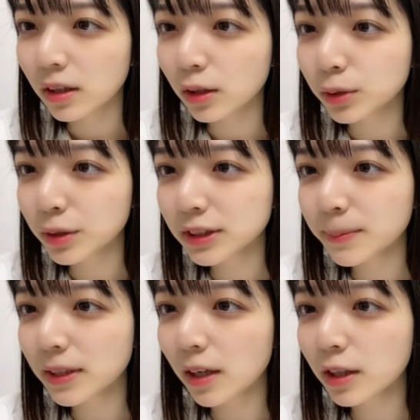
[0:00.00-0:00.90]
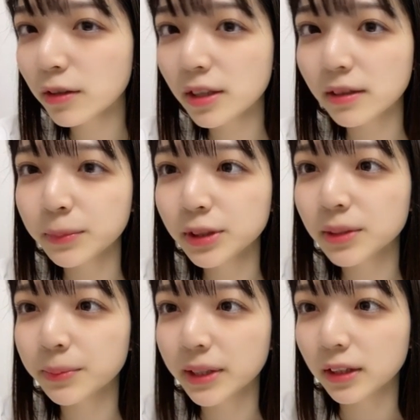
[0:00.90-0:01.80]
あ通してみてあカロリーは無視で
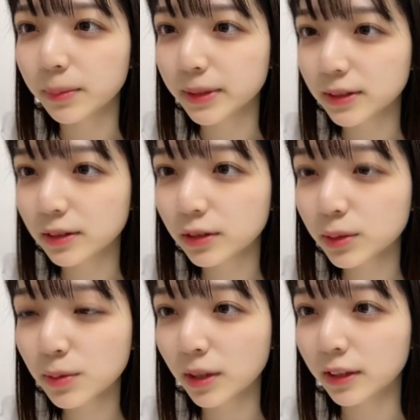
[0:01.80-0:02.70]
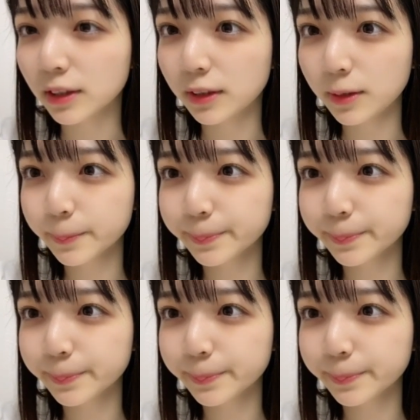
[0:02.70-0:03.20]
もいいんだ別にそうなんだね